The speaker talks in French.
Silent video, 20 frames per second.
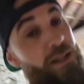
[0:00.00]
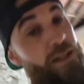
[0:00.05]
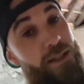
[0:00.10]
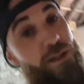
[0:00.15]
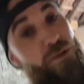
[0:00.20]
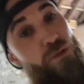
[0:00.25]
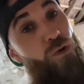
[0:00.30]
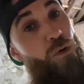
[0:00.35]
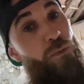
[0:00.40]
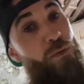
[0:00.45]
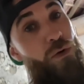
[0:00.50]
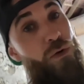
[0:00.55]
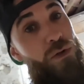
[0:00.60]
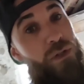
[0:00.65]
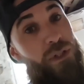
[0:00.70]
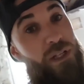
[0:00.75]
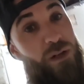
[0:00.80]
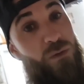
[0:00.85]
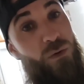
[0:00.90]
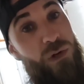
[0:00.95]
Si tu
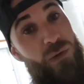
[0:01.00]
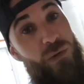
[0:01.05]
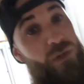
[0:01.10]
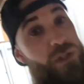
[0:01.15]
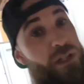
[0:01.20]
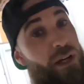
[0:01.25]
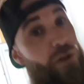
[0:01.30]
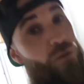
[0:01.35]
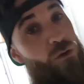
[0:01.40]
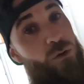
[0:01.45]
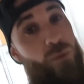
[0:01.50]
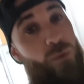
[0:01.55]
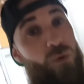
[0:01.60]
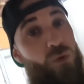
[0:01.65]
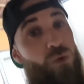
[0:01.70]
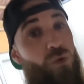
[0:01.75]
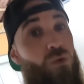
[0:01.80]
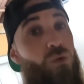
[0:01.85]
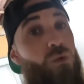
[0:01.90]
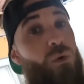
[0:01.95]
reposes tes cloisons directement
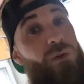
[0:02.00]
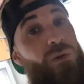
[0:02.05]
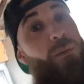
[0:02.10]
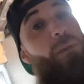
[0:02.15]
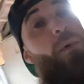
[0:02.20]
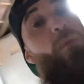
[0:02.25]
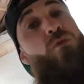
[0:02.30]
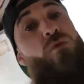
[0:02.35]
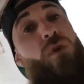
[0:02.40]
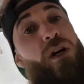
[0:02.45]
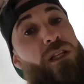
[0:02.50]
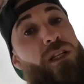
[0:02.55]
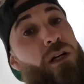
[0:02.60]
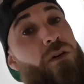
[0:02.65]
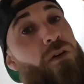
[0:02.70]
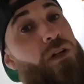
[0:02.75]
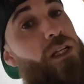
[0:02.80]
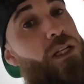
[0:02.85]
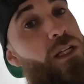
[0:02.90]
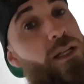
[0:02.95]
dessus, il va pas pouvoir
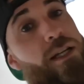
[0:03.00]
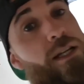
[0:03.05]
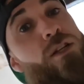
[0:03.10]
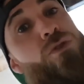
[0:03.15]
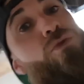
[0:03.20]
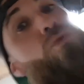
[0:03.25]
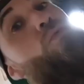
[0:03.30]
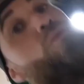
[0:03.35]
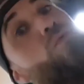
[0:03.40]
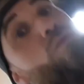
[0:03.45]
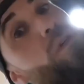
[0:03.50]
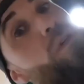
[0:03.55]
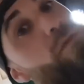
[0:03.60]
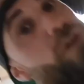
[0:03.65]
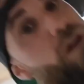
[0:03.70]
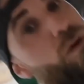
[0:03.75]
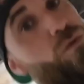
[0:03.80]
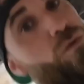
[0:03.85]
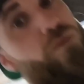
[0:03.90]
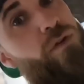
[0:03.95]
travailler et du coup il
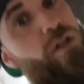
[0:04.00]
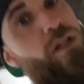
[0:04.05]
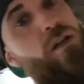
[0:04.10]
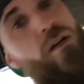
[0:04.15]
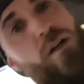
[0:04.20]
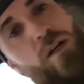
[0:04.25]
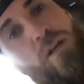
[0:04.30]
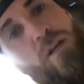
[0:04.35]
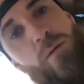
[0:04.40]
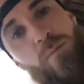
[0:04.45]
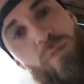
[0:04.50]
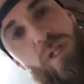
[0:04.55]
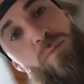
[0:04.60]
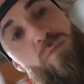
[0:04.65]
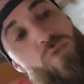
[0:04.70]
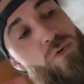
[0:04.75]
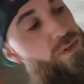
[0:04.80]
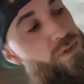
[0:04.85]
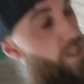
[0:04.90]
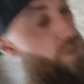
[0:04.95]
va gonfler. Puis le
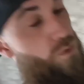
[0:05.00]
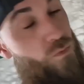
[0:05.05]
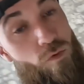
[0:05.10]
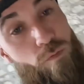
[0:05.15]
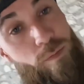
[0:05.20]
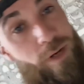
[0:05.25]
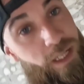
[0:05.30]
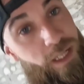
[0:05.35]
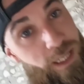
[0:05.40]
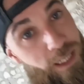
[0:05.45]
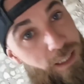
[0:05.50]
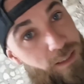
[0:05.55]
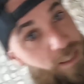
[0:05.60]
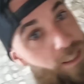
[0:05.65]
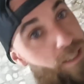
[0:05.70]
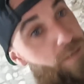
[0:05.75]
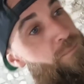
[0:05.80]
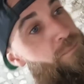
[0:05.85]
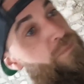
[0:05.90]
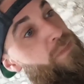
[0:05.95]
but c'est qu'on ne veut pas le
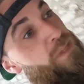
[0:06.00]
garder.